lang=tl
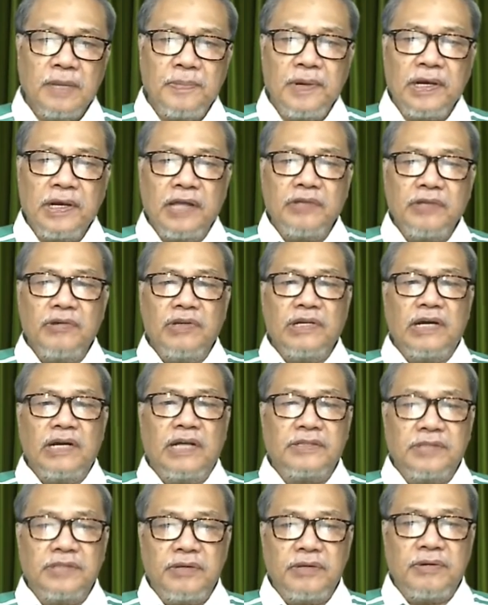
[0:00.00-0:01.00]
kapag kayo'y
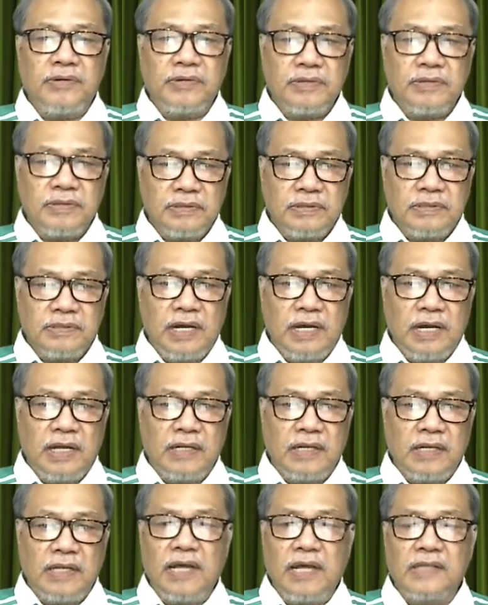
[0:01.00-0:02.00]
nakatayo
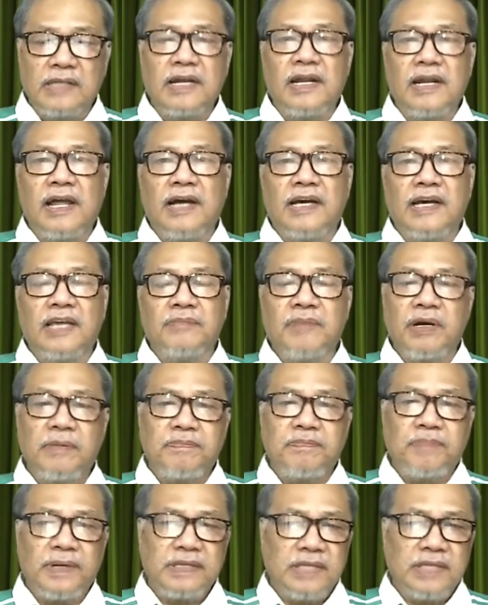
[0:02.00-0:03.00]
na nananalangin,
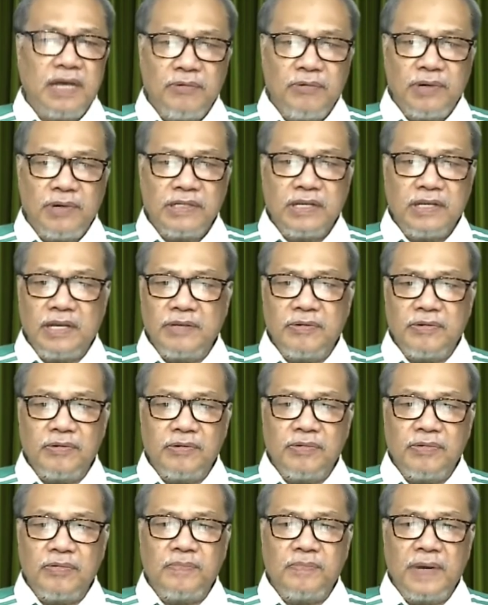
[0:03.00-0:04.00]
magpatawad
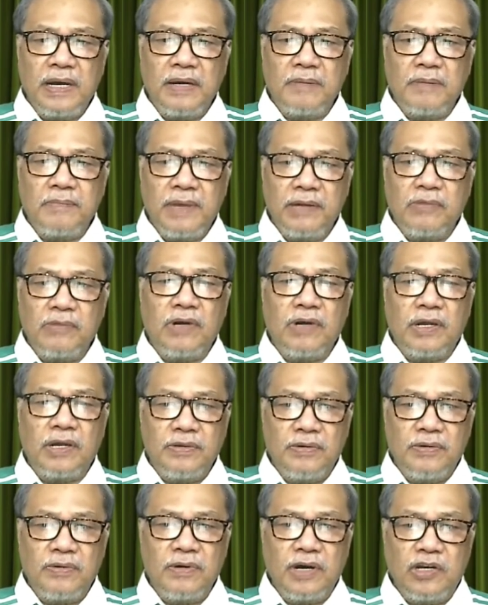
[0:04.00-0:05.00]
kayo kung pa, mayroon
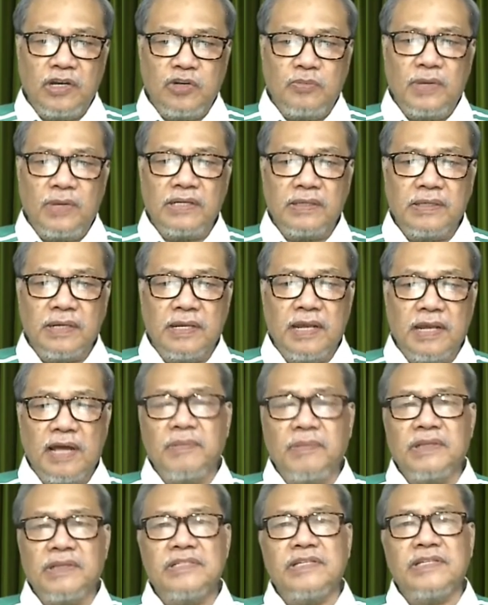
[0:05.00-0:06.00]
kayong anumang
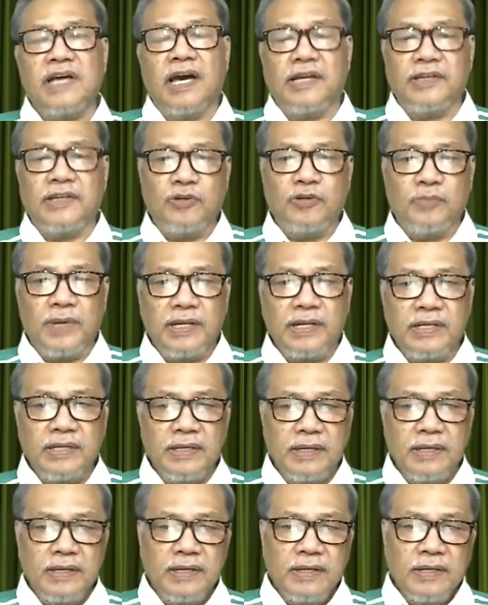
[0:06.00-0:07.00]
laban sa kanino
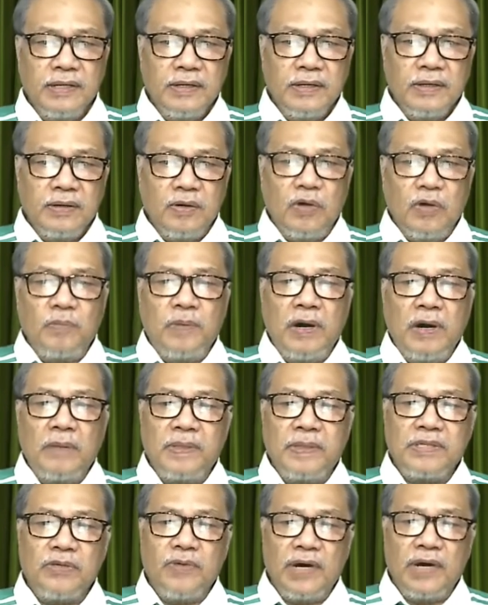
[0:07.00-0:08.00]
man
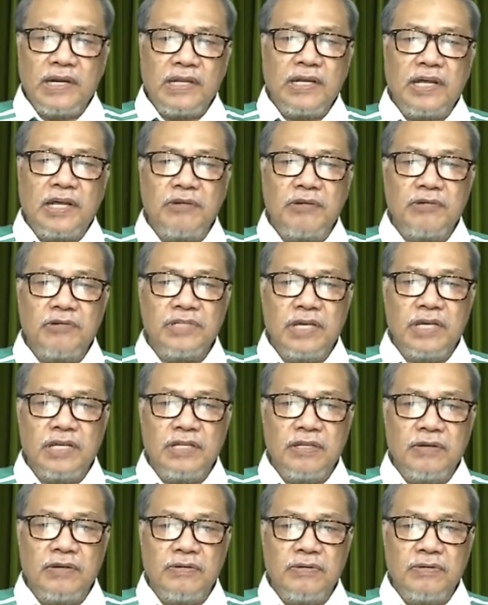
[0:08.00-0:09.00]
upang patawarin kayo
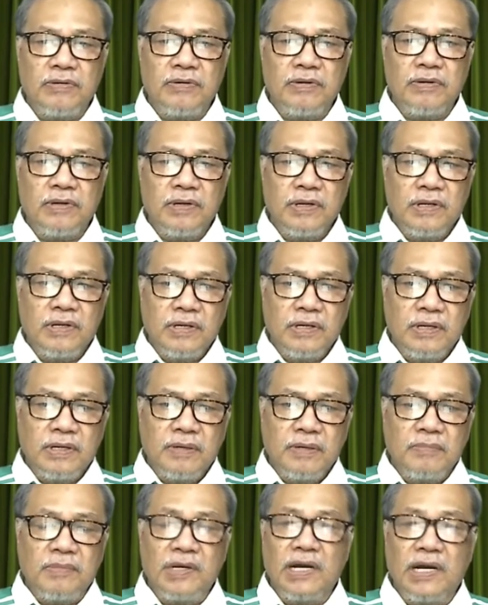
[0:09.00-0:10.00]
sa inyong
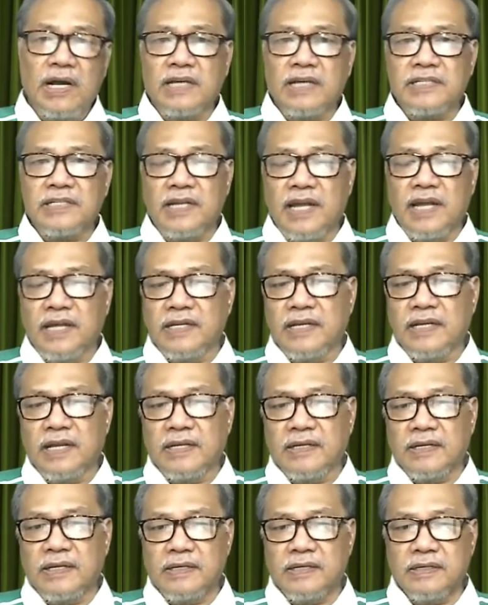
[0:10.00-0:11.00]
mga
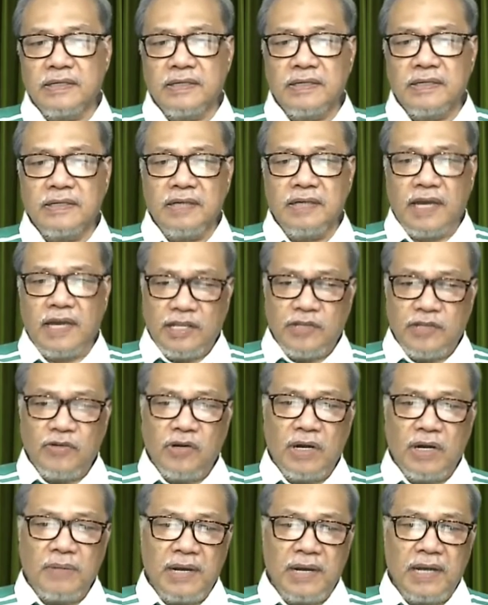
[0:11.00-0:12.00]
kasalanan ng
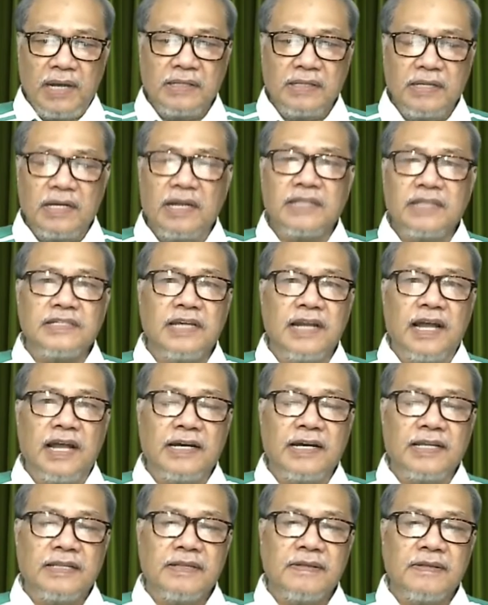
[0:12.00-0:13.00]
inyong Ama na nasa
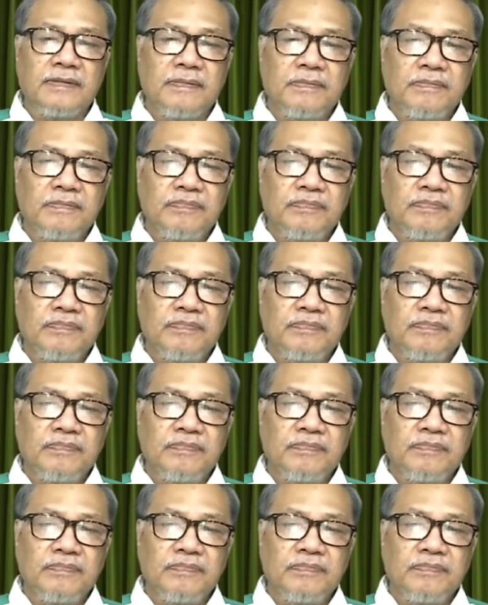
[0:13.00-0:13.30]
langit.